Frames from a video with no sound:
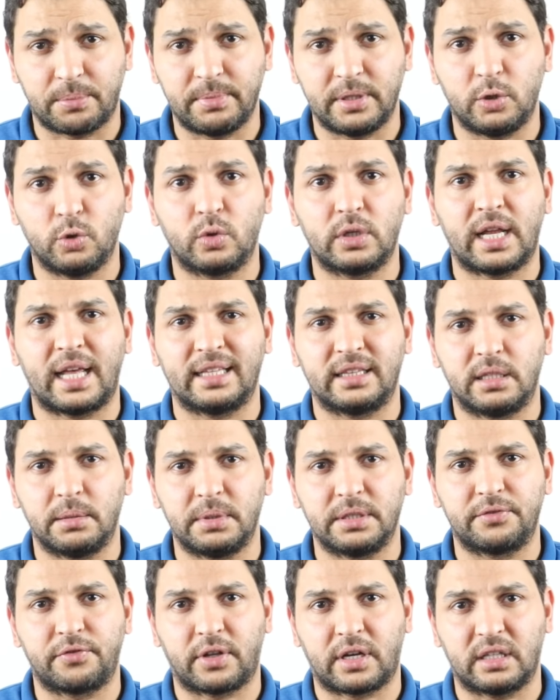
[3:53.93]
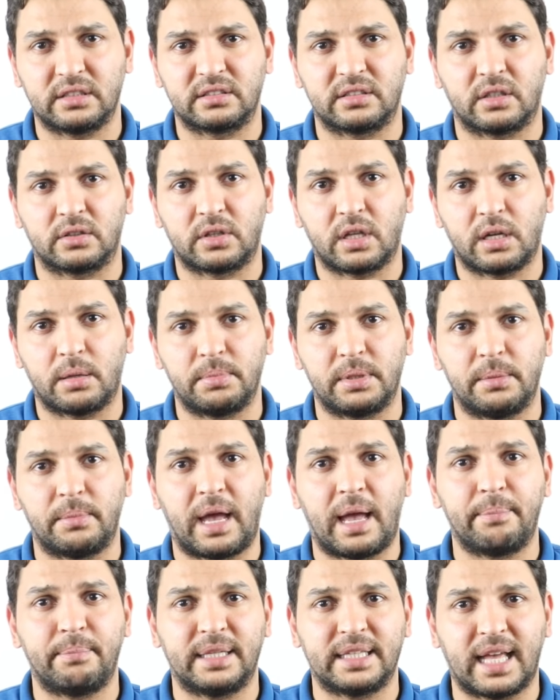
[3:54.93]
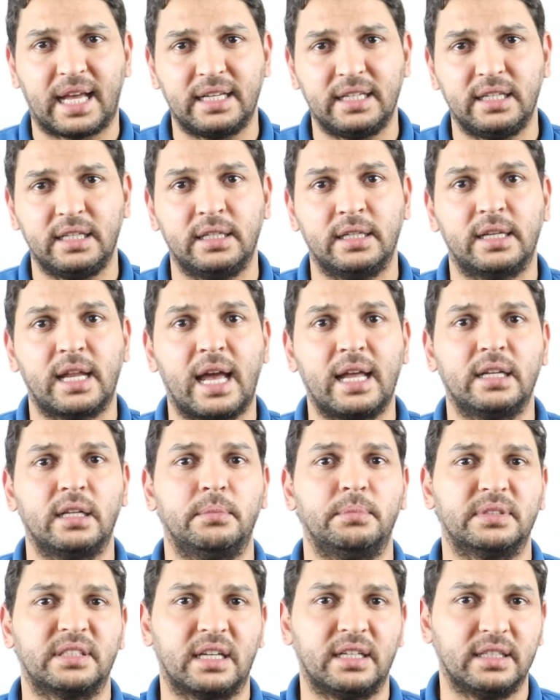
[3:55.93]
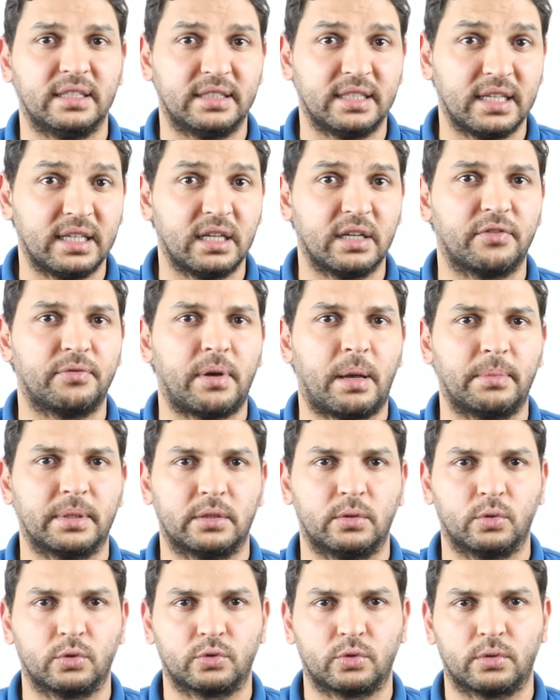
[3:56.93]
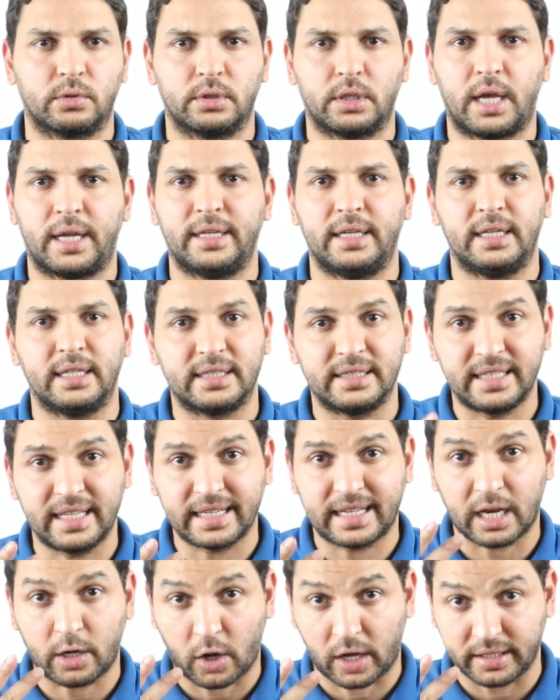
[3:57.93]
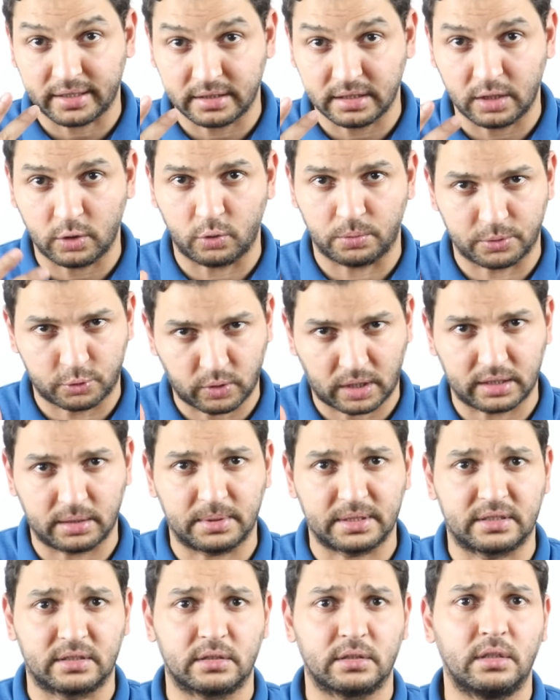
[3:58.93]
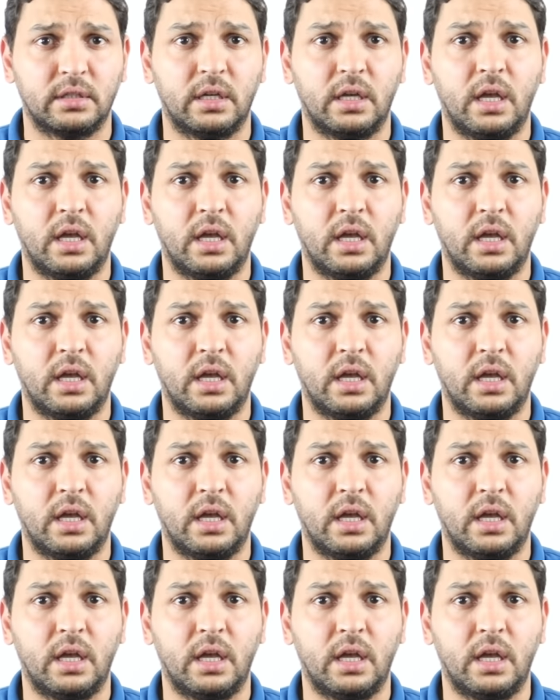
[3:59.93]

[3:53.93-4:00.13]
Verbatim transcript: شامبليون قدمت فرنسا طلب لمحمد علي لنقل المسلتين اللي في معبد الأقصر، يعني الاتنين كانوا هيتنقلوا مش واحدة بس.